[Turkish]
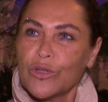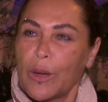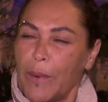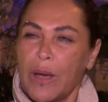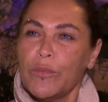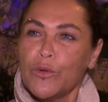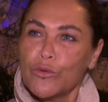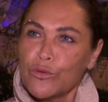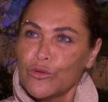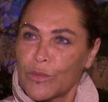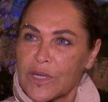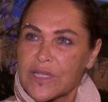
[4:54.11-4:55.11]
Ya ben bir
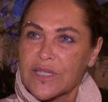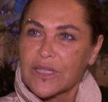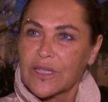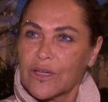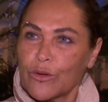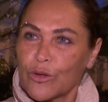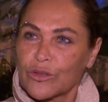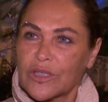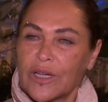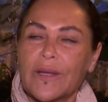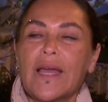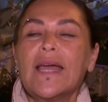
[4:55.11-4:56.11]
ürünüm aslında orada.